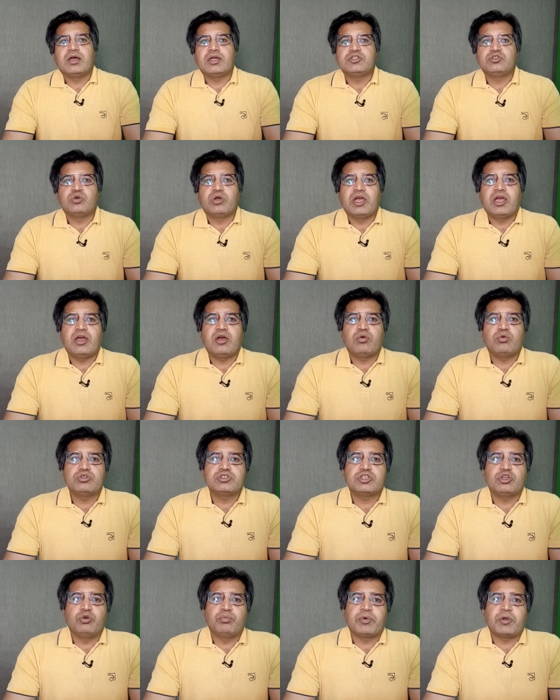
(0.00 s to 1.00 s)
जो है
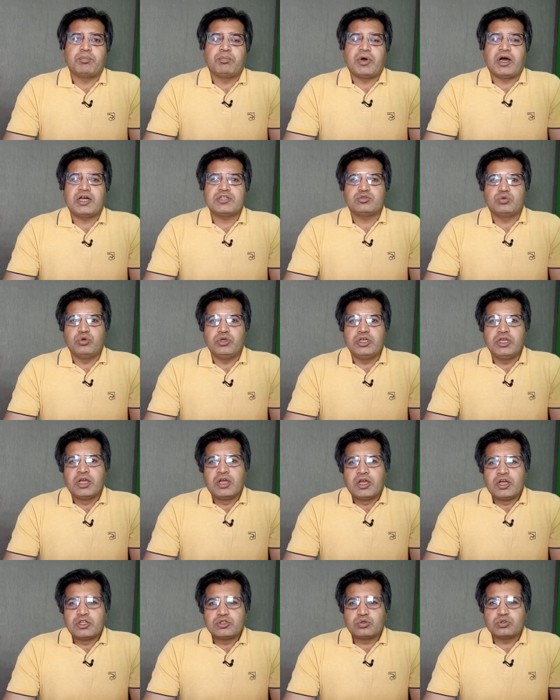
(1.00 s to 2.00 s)
उसके ऊपर बात हुई
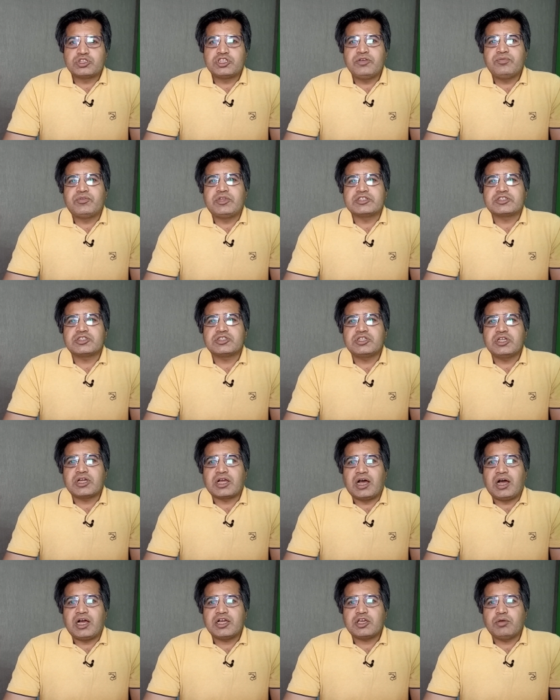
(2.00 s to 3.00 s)
तो चीफ जस्टिस ने
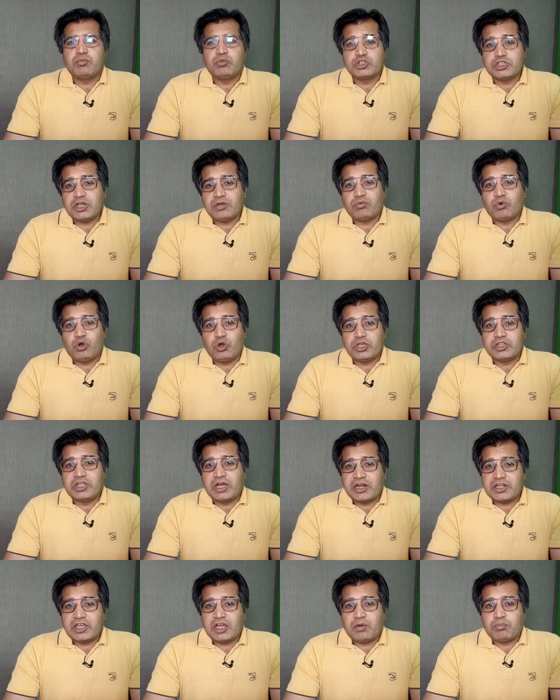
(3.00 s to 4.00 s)
कहा कि मुझे वो
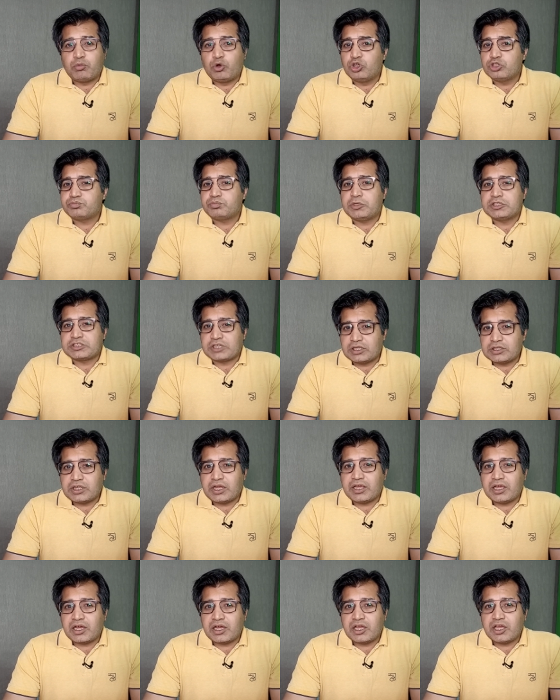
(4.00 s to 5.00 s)
इदारिया बहुत पसंद
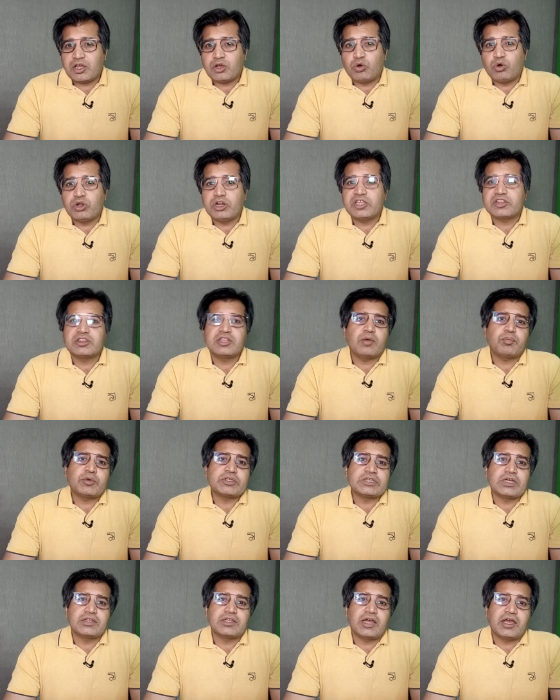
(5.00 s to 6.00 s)
आया है और इतना
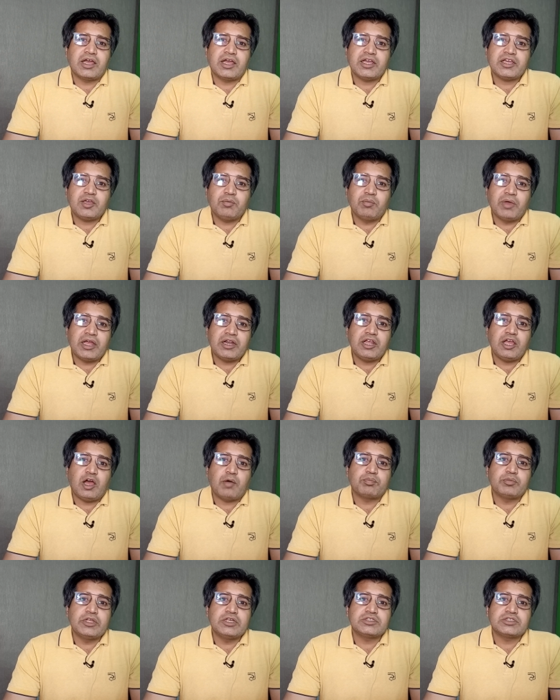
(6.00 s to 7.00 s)
पसंद आया है कि मैंने
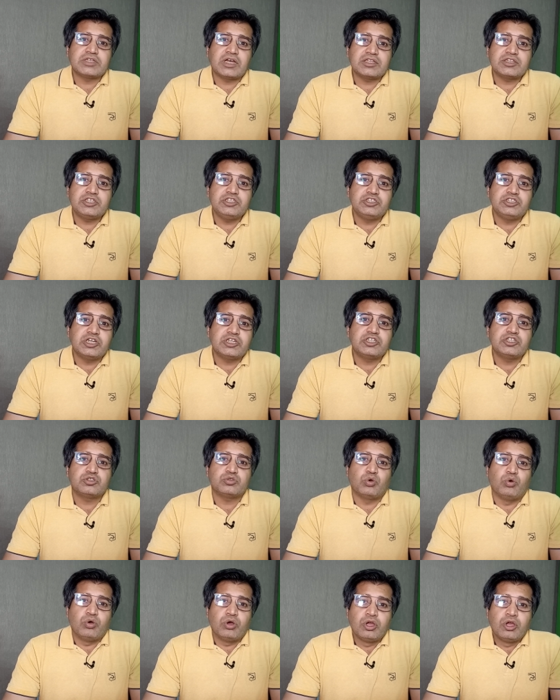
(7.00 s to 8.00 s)
अपने साथी जजेस
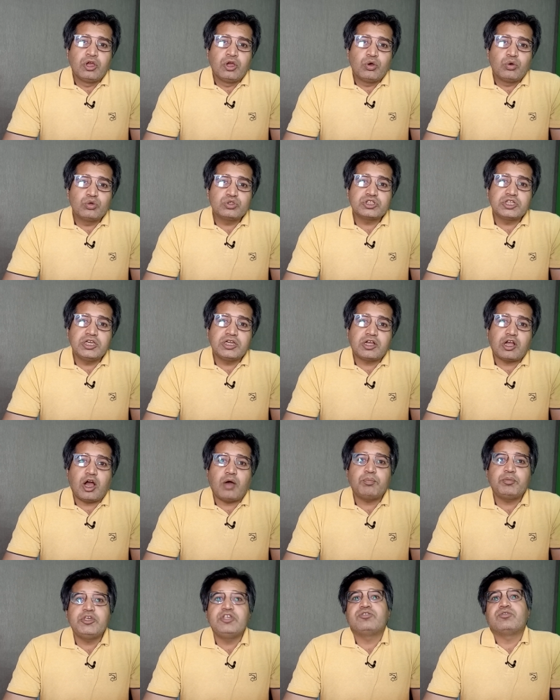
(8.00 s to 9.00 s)
को उसकी
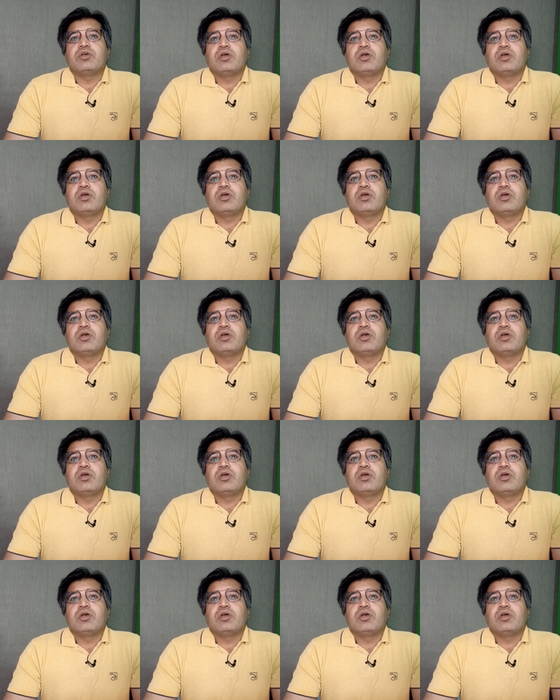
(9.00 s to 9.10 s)
कापीज़